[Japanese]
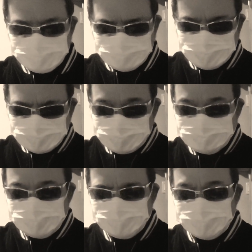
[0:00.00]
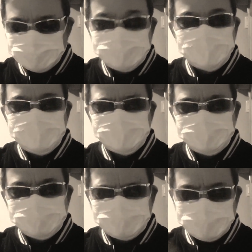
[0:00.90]
えばよそのチャンネルもめて、
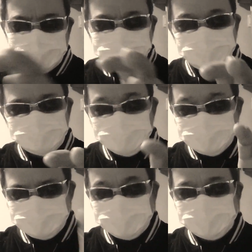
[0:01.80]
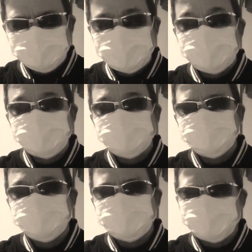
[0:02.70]
でまたあのこいつが俺の
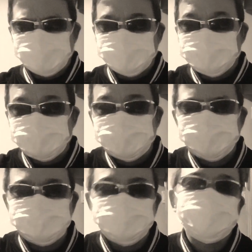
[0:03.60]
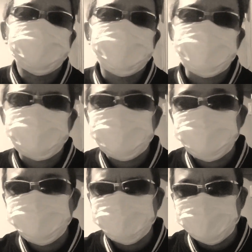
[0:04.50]
ライブ来たら入ったのかって、そういう考
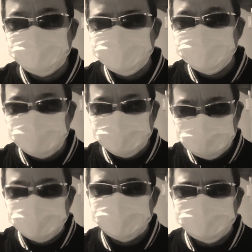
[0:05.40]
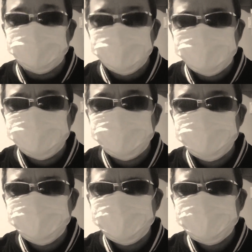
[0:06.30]
えの人はもう一切来ないでいいです。
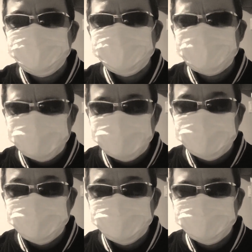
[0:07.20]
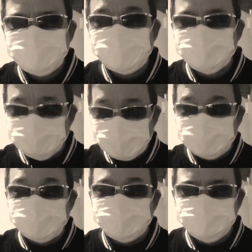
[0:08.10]
はい、誰とは
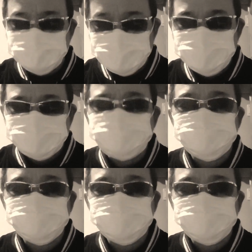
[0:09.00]
分かんないですけどね。